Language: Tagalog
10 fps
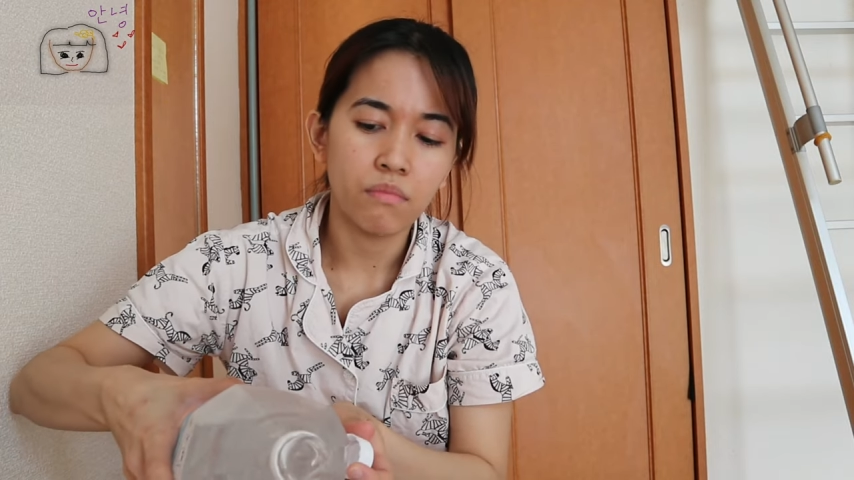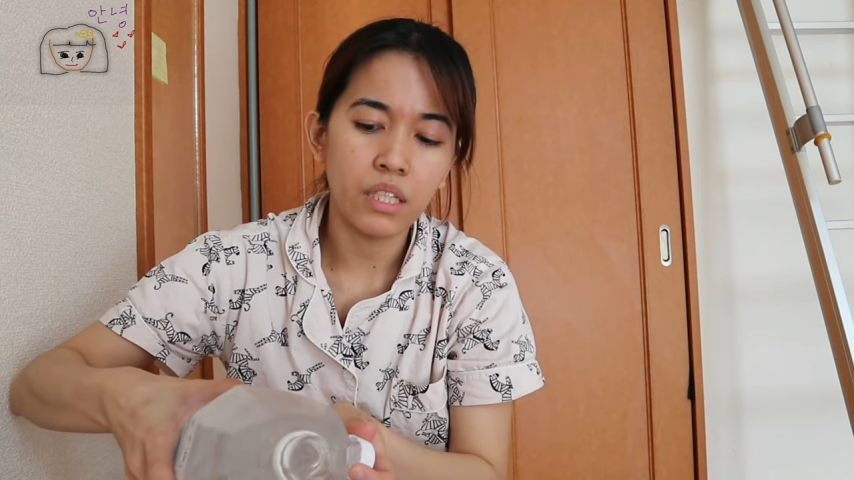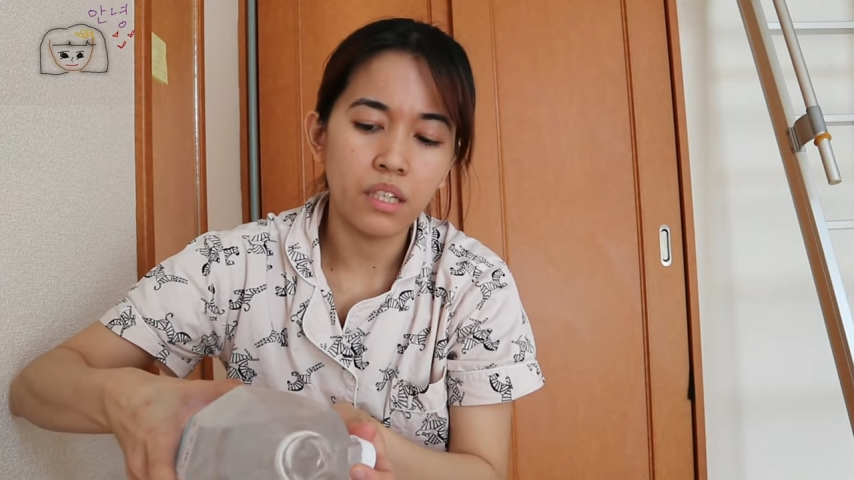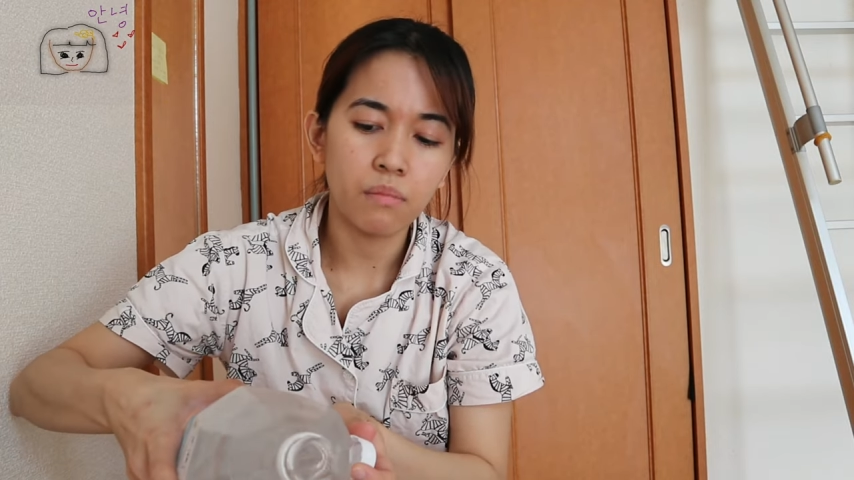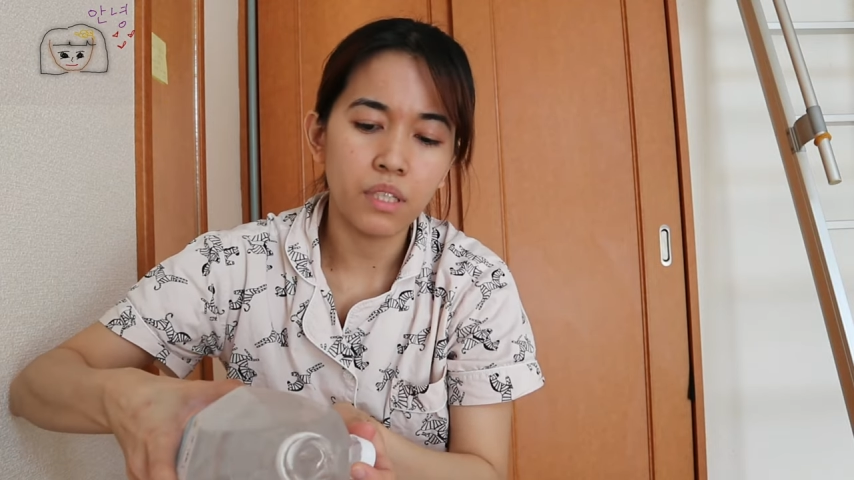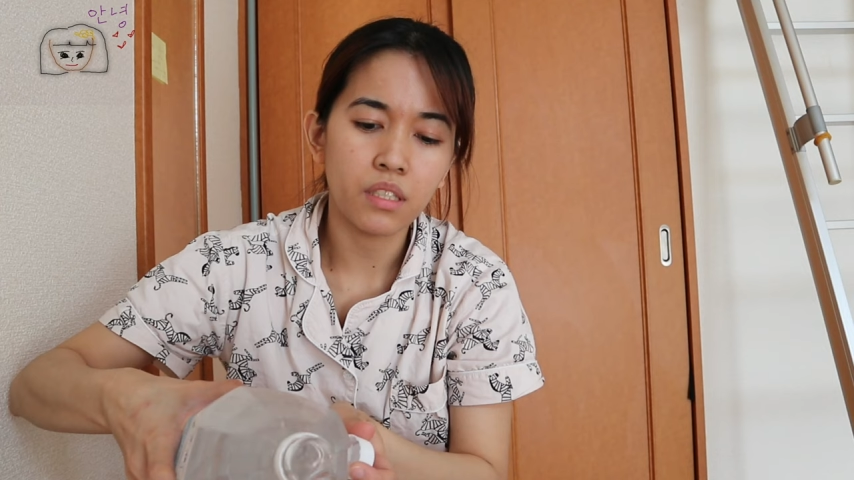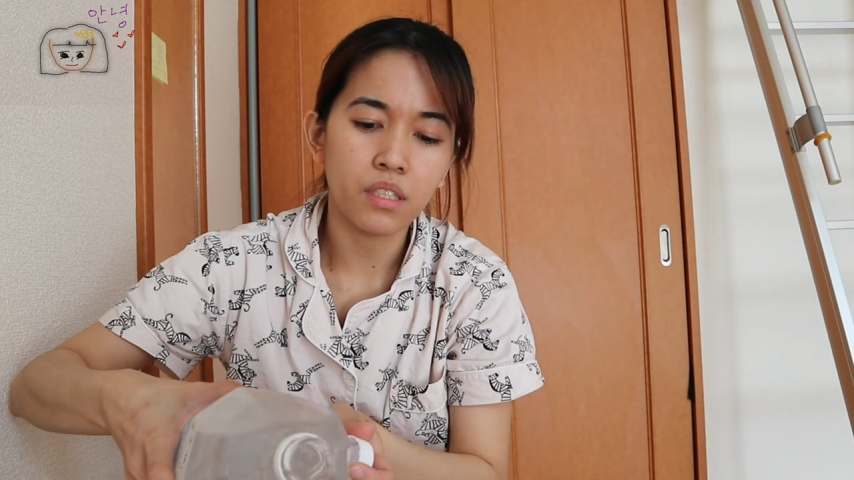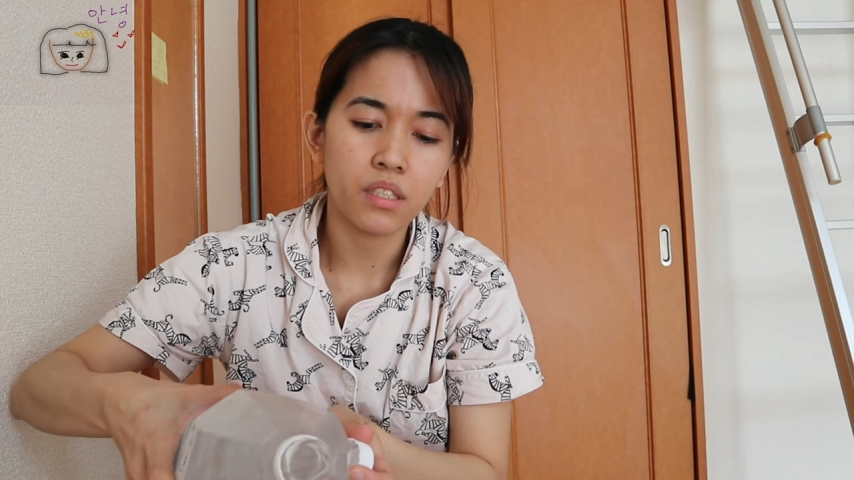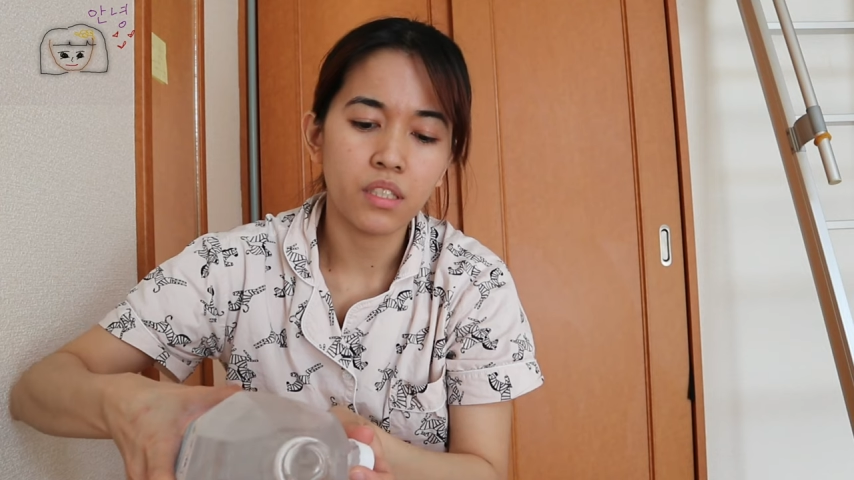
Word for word: Malamig.